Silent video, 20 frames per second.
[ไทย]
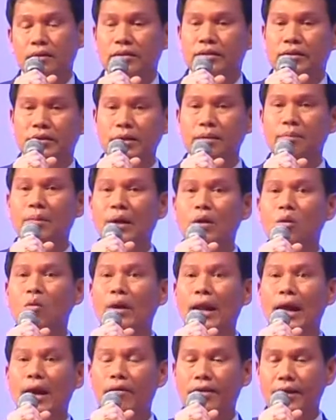ซึ่งมาดู
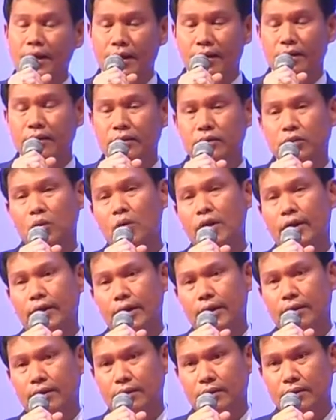แล้วเนี่ยธุร
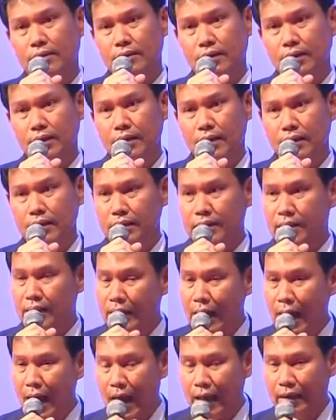กิจเครือ
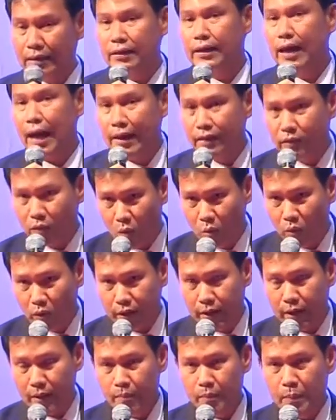ข่ายหรือขายตรง
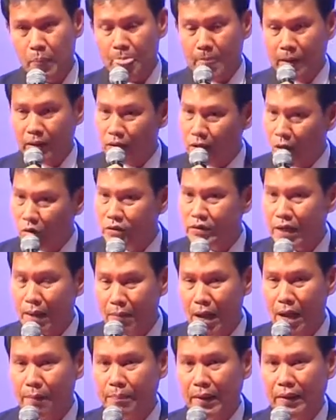เนี่ย เราสา
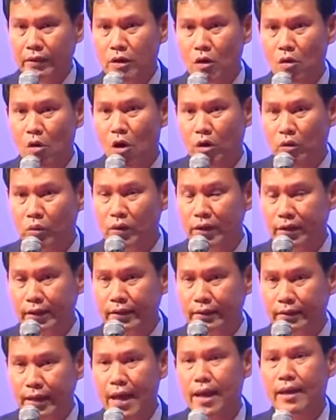มารถเป็นเจ้าของธุร
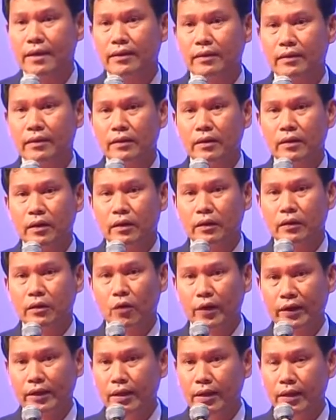กิจได้ โด
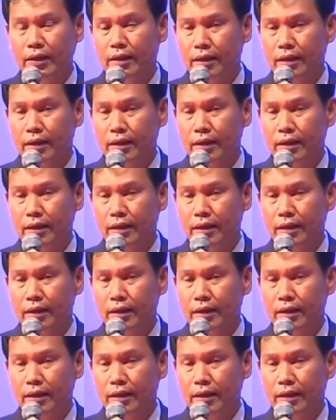ยที่